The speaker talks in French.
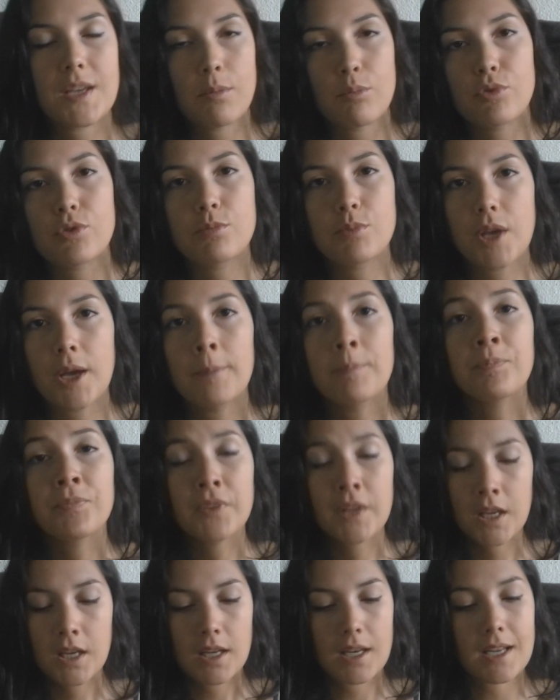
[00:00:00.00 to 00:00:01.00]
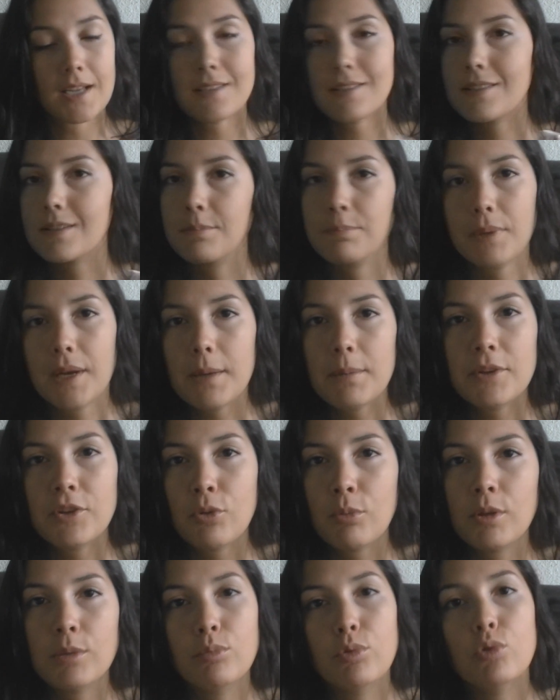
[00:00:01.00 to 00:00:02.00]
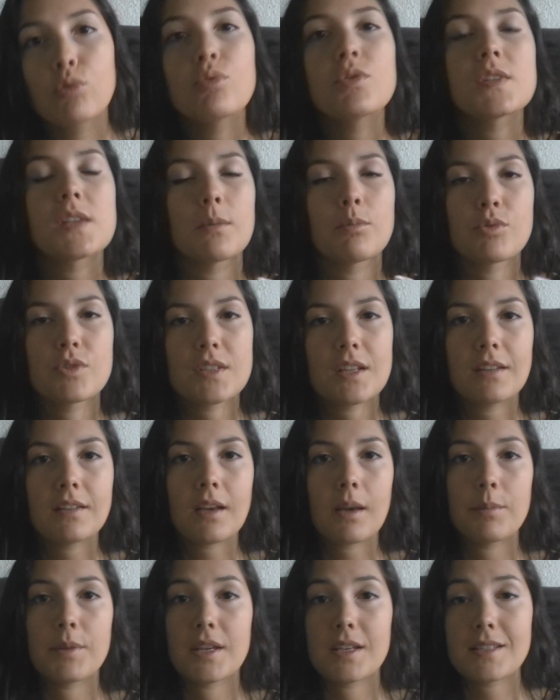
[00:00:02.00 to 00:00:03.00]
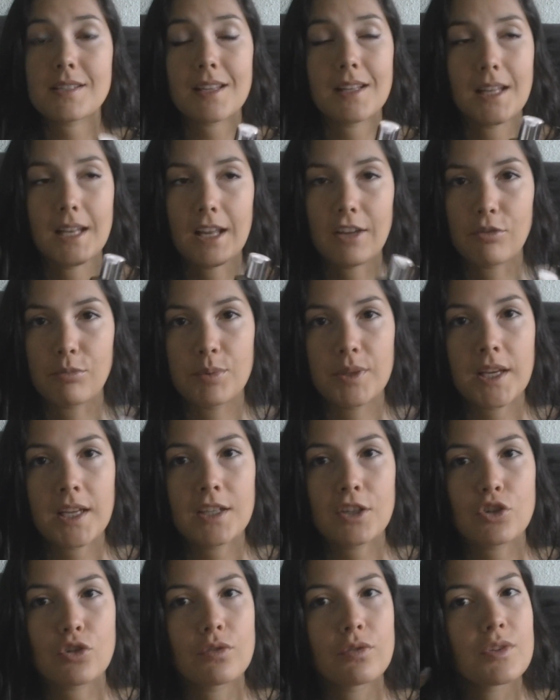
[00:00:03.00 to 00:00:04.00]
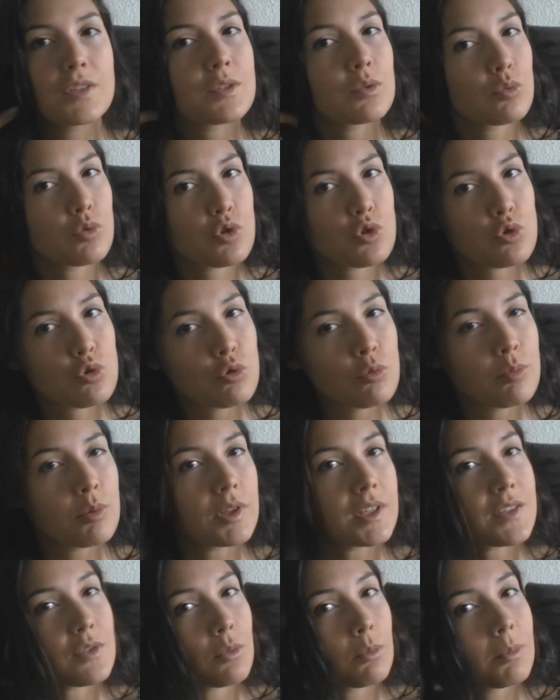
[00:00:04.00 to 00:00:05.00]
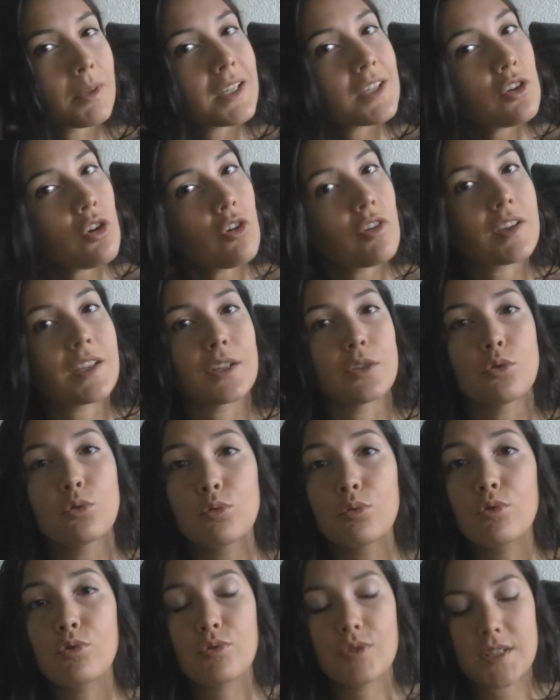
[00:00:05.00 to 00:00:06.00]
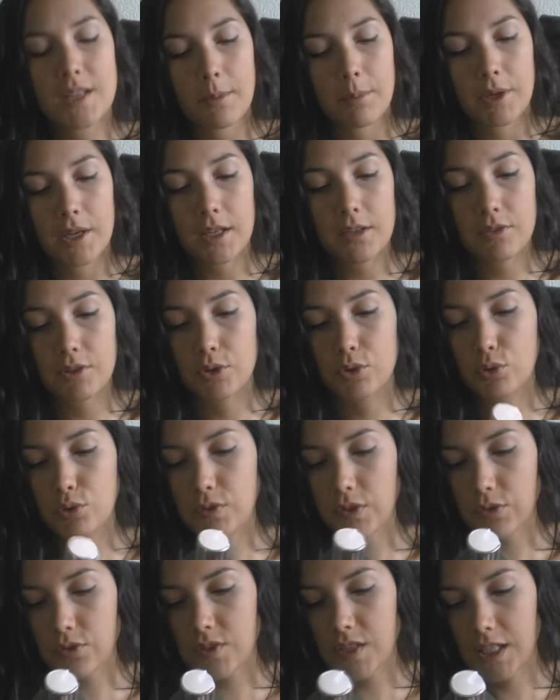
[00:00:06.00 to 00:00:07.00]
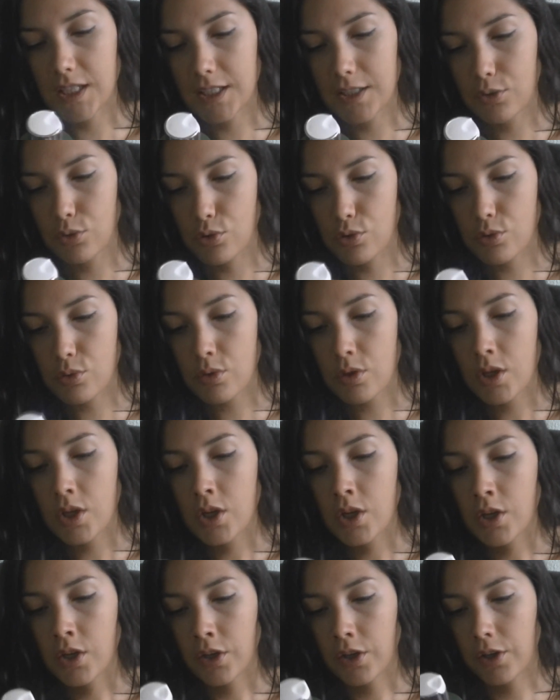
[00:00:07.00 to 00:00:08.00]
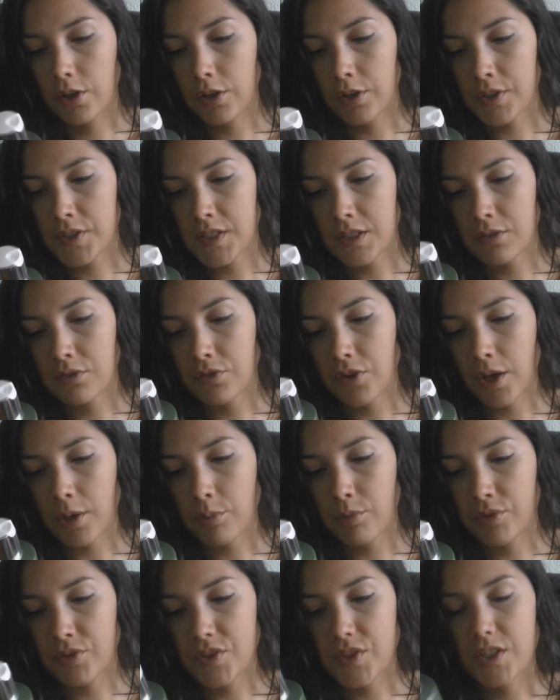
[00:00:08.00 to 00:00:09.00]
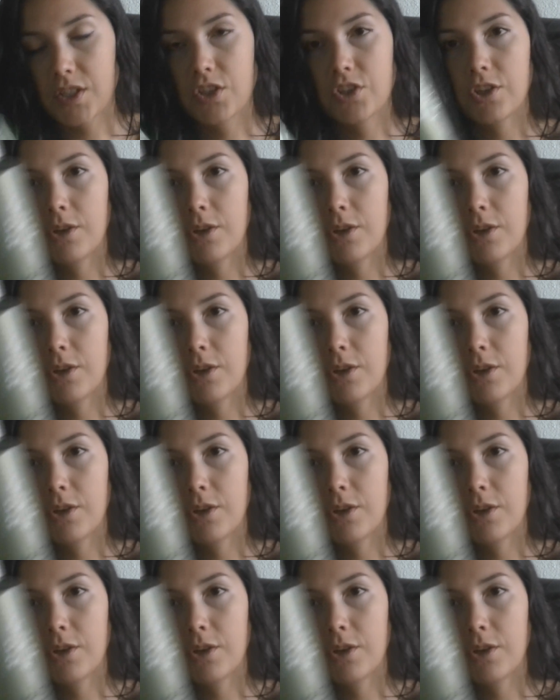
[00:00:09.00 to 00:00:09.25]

ça mousse bien. Là c'est pas la peine d'en mettre beaucoup, ça mousse très très bien, ça les lave bien, les cheveux sont souples, ils sont brillants et doux juste après. Bah, de toute façon c'est écrit dessus Gloss and Vibrancy